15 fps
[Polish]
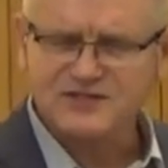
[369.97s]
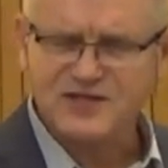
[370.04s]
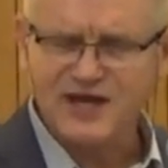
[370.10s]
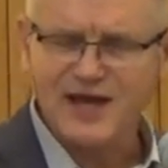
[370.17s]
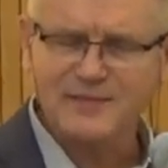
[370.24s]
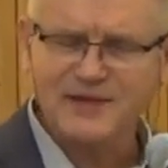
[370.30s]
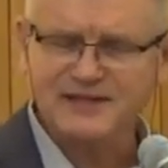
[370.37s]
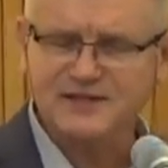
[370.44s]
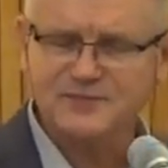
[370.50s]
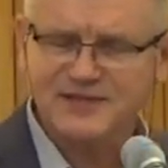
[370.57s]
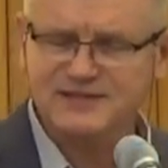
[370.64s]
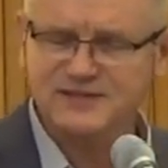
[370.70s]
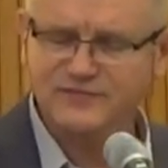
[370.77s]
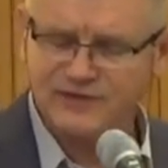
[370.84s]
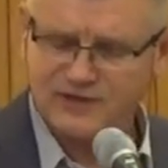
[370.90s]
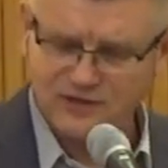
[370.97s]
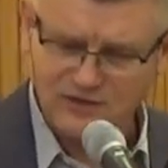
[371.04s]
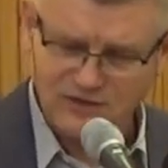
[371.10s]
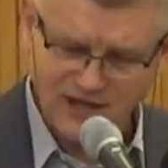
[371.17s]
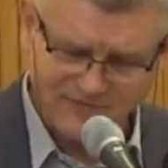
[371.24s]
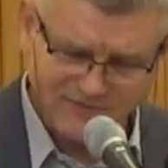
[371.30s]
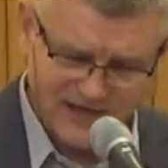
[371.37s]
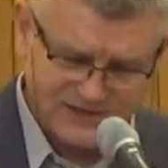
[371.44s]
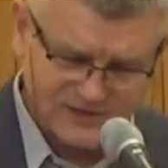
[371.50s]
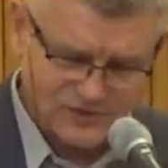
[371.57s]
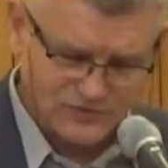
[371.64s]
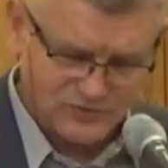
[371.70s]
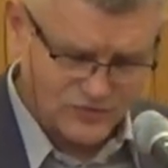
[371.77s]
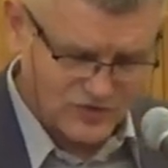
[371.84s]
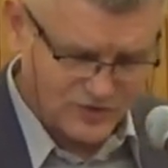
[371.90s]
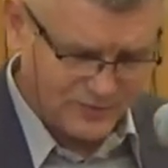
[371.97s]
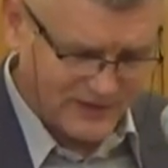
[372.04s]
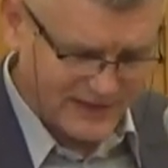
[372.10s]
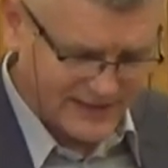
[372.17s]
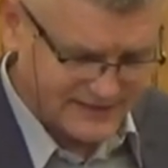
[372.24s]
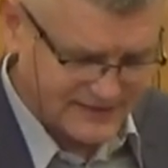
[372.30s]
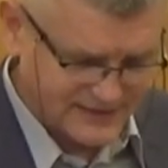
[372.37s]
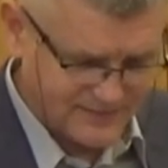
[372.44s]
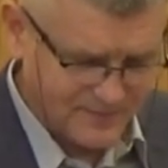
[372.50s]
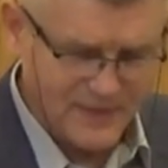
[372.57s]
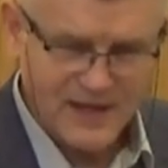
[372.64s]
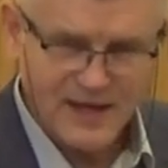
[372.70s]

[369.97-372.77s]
chciałem natychmiastowego awansu i dużych pieniędzy.